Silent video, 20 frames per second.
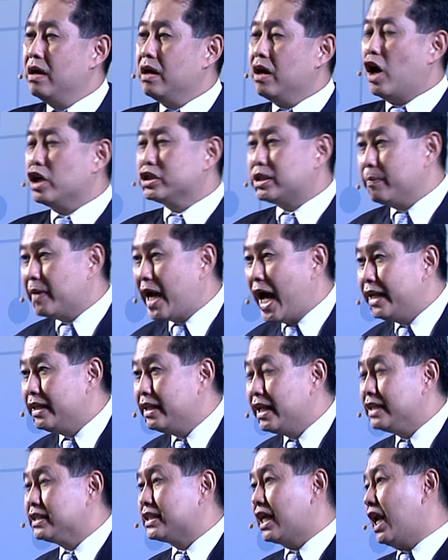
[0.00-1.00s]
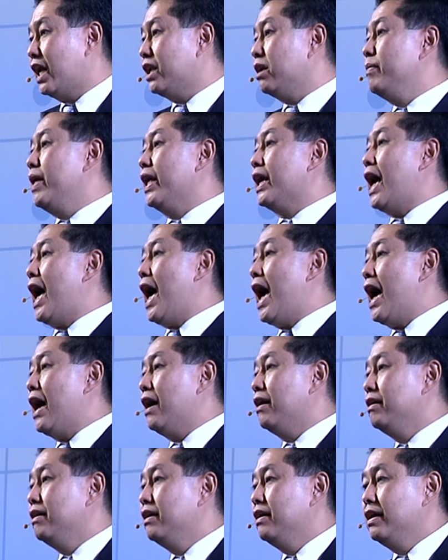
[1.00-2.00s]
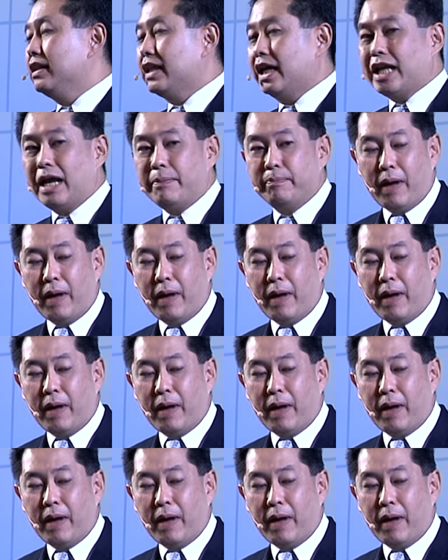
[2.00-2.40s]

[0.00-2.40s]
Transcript: ข้อสำคัญในสหรัฐอเมริกาถ้าท่าน